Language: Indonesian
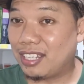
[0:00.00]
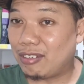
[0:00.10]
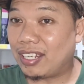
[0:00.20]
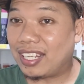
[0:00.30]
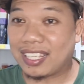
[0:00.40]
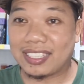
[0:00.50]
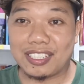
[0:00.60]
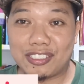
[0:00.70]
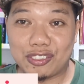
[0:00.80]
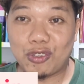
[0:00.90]
Lalu ada kata
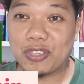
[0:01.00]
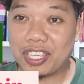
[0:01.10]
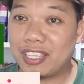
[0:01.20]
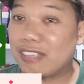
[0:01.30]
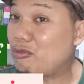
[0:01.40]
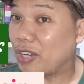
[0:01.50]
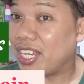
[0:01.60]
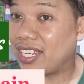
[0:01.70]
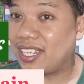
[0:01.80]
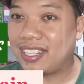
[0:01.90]
soaking
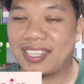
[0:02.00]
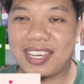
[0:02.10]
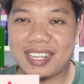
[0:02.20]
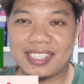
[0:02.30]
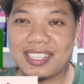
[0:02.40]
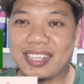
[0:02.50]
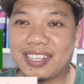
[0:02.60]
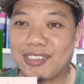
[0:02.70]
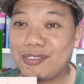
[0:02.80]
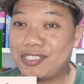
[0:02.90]
rain artinya
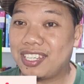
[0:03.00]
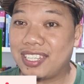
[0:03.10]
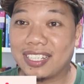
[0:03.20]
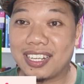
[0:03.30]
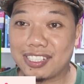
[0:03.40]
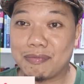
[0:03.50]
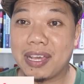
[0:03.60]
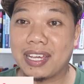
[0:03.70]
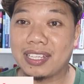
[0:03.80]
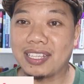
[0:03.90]
adalah hujan yang deras
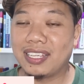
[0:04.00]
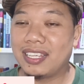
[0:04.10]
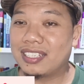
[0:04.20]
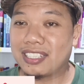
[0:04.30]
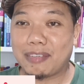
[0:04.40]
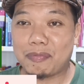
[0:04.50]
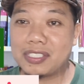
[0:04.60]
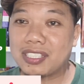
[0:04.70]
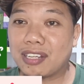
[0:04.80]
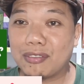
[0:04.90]
banget tetapi
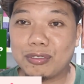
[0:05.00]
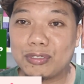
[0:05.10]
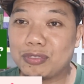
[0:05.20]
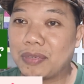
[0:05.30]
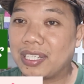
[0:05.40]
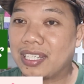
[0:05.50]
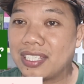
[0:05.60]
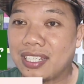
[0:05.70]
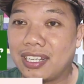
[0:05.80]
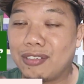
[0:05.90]
secara khusus
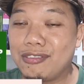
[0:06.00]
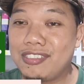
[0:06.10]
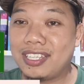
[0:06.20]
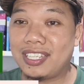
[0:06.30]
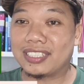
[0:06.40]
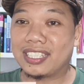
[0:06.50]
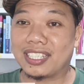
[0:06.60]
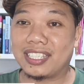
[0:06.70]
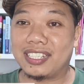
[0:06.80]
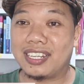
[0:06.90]
mananya adalah hujan yang
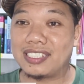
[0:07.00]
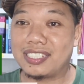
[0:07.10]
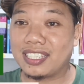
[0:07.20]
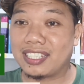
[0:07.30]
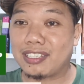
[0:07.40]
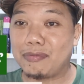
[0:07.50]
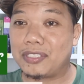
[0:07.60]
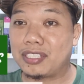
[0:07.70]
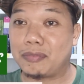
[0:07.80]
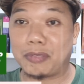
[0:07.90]
saking derasnya kita
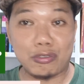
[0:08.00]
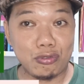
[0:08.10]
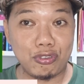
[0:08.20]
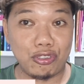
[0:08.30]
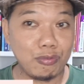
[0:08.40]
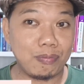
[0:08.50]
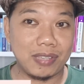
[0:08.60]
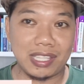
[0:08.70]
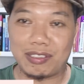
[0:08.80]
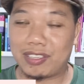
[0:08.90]
bisa sampai kuyup
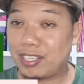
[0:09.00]
gitu